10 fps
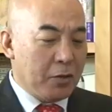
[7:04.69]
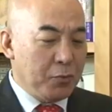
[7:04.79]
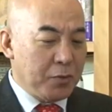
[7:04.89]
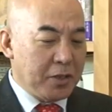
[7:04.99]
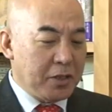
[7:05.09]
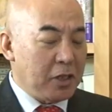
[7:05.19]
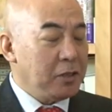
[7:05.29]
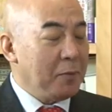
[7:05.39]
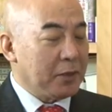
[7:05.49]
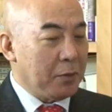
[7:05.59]
空気にして
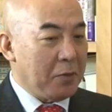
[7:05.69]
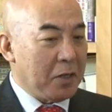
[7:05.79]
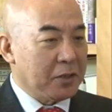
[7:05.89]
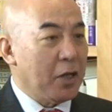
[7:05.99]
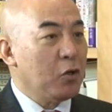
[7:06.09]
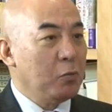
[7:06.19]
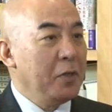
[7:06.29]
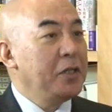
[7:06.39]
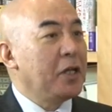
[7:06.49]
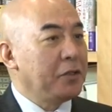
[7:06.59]
しまったのは左翼
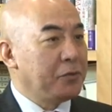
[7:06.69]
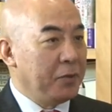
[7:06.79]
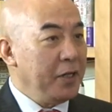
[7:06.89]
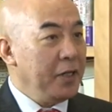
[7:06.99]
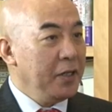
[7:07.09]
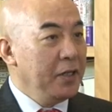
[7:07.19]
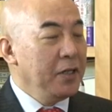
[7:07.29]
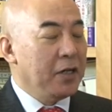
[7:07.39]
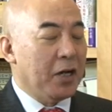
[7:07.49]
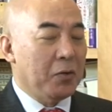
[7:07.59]
メディアですよね、
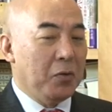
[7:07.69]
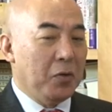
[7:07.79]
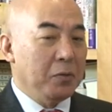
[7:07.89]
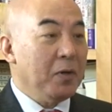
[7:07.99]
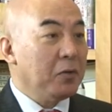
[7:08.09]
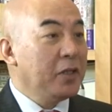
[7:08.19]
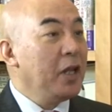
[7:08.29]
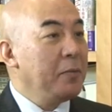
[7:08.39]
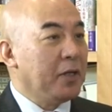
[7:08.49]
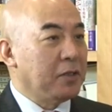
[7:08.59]
ええ、あの今の
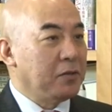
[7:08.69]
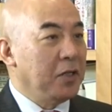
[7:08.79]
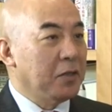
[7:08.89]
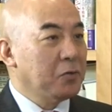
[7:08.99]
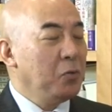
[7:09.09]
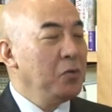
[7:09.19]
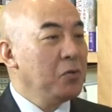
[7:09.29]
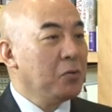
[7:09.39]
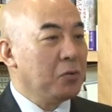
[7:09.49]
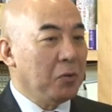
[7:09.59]
テレビがですね、え、そういう
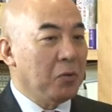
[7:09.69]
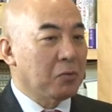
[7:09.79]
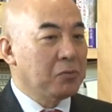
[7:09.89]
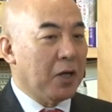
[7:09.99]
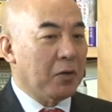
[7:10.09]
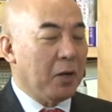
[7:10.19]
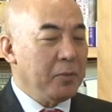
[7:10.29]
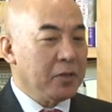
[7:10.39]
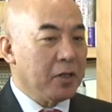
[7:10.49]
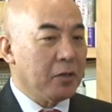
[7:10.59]
ことをあの安
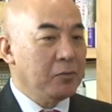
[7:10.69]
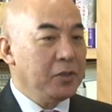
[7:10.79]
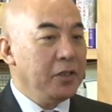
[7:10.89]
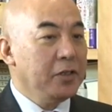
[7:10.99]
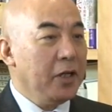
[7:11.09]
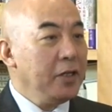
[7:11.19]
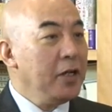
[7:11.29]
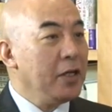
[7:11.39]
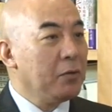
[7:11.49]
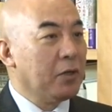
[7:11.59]
倍さんが口にでき
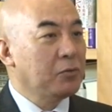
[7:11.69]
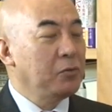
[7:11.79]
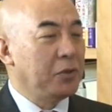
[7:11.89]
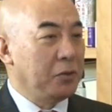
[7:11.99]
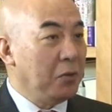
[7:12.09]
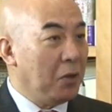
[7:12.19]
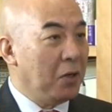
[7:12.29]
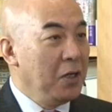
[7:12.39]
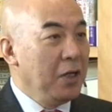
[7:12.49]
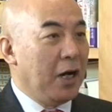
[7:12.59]
ないような空気
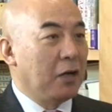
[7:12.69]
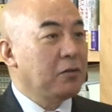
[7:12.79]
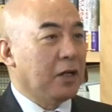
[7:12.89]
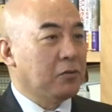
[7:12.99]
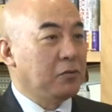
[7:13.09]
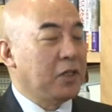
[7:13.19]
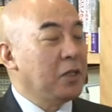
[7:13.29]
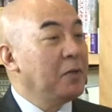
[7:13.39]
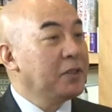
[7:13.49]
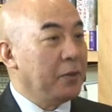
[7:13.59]
を春から作って
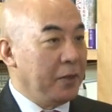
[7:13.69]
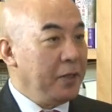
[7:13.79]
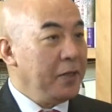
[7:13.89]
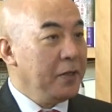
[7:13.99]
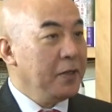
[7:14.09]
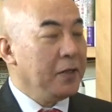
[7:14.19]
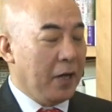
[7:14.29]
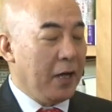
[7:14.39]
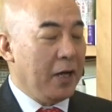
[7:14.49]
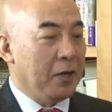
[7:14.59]
きましたよね、
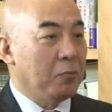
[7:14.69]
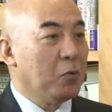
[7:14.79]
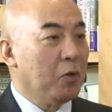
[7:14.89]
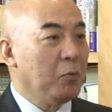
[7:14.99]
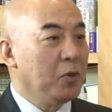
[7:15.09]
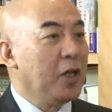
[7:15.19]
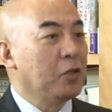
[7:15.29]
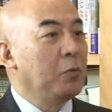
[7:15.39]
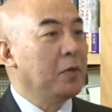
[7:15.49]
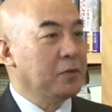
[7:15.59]
はい、これ問題だと
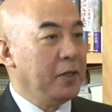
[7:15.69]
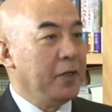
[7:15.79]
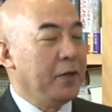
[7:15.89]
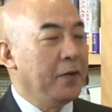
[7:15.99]
思いますねなん